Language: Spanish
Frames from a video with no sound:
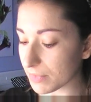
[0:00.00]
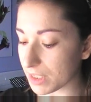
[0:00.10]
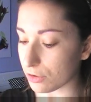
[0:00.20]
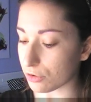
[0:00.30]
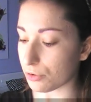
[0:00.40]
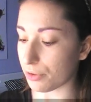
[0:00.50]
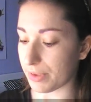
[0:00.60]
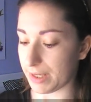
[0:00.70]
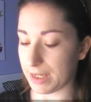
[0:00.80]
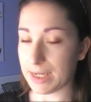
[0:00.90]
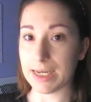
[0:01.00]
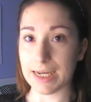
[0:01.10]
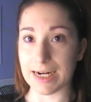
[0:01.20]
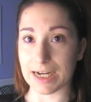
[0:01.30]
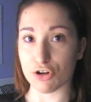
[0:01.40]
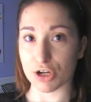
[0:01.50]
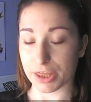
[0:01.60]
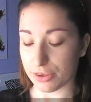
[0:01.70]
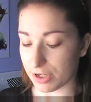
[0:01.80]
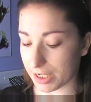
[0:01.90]
Entonces, las
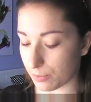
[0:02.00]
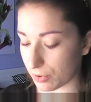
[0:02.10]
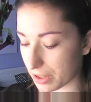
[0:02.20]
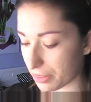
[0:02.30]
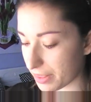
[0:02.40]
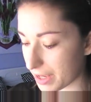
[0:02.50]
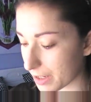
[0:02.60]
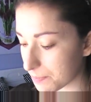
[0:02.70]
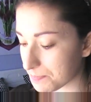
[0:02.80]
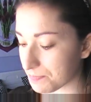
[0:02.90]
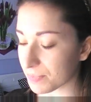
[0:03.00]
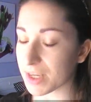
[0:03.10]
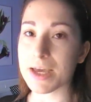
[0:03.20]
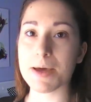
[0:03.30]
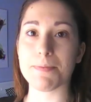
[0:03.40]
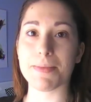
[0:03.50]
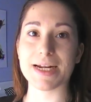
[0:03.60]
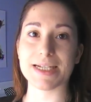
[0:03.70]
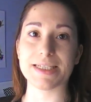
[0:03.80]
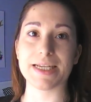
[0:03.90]
correcciones que voy a hacer van
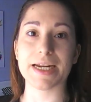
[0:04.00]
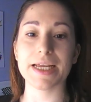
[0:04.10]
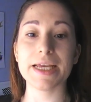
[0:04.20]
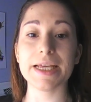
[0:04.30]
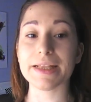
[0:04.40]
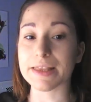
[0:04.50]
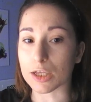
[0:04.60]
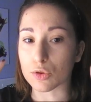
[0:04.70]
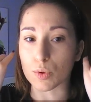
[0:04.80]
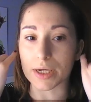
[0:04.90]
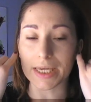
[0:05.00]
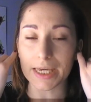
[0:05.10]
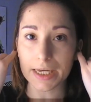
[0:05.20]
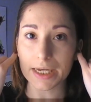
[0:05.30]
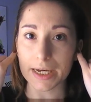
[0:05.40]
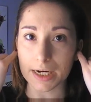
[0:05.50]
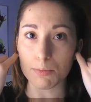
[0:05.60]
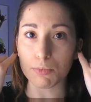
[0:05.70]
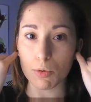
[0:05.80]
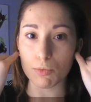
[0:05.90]
a ser tanto aquí en el
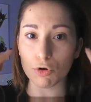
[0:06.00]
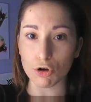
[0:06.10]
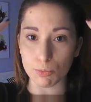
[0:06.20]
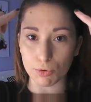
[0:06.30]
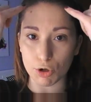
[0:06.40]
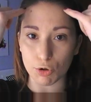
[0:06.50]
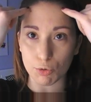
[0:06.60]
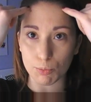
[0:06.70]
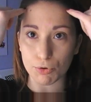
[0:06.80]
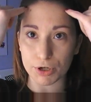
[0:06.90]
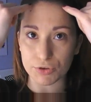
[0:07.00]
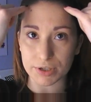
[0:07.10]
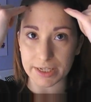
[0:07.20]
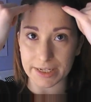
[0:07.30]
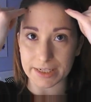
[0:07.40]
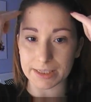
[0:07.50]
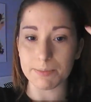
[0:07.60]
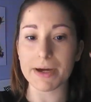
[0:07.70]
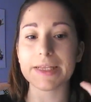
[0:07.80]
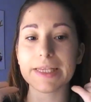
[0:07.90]
pómulo como luego un poquito aquí en esta
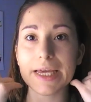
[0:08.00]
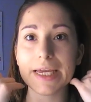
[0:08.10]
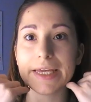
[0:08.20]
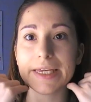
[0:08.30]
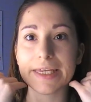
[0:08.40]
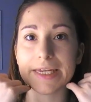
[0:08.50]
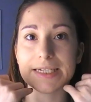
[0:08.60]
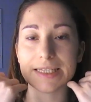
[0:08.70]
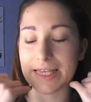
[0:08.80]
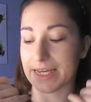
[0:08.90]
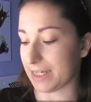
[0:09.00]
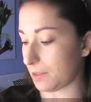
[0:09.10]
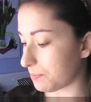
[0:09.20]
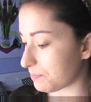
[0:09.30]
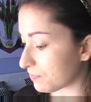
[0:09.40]
parte y en esta de aquí.